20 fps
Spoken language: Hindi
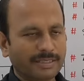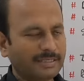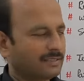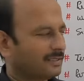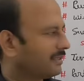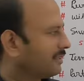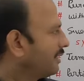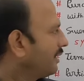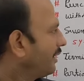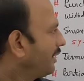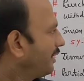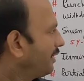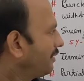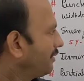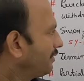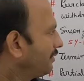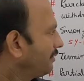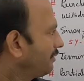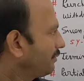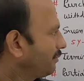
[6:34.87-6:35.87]
पेंशन
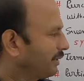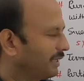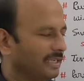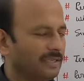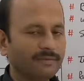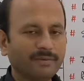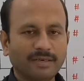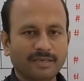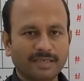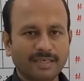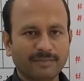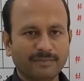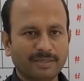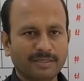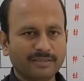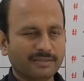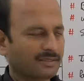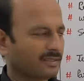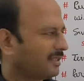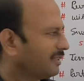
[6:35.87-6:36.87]
है और मनी मार्केट
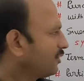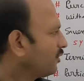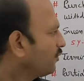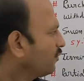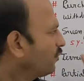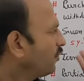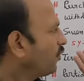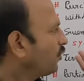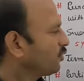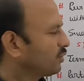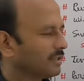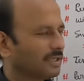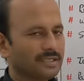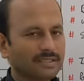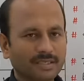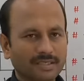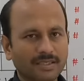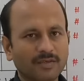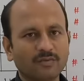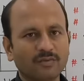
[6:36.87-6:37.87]
पेंशन है तो वो उतना
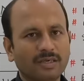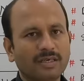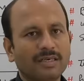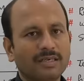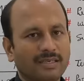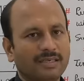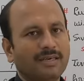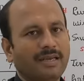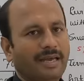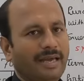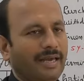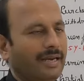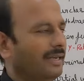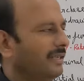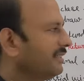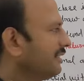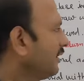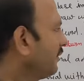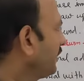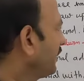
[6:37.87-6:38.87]
ज़्यादा उनका रिटर्न है
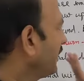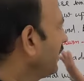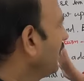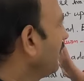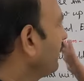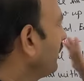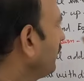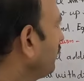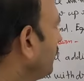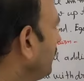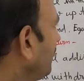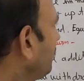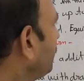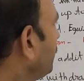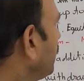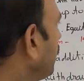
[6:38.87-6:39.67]
नहीं इसलिए मैंने यहाँ पर उसे